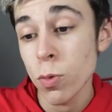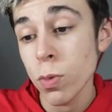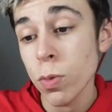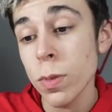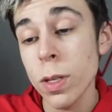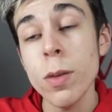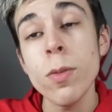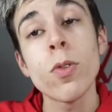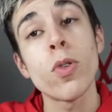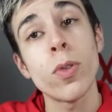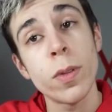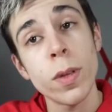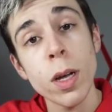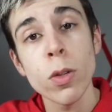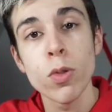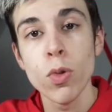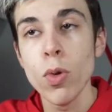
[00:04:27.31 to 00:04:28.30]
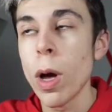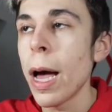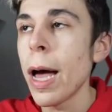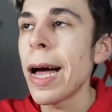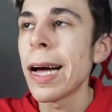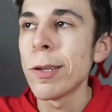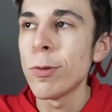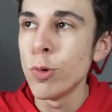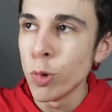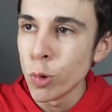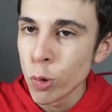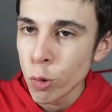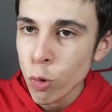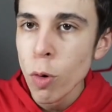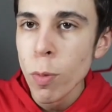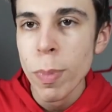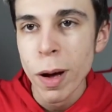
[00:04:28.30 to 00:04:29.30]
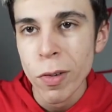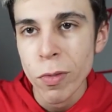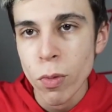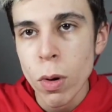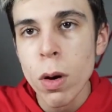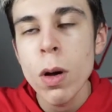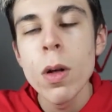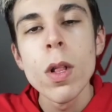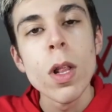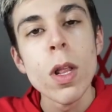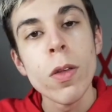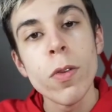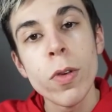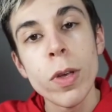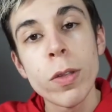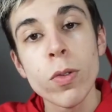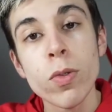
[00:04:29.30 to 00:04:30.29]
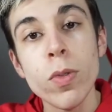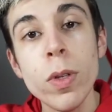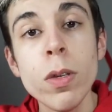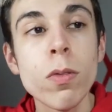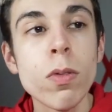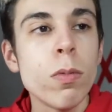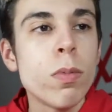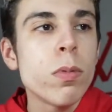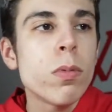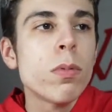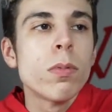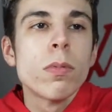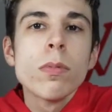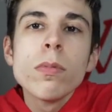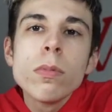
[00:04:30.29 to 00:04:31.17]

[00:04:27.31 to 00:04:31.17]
ont des retards de 1 à 2 jours parfois, étant donné que, bon,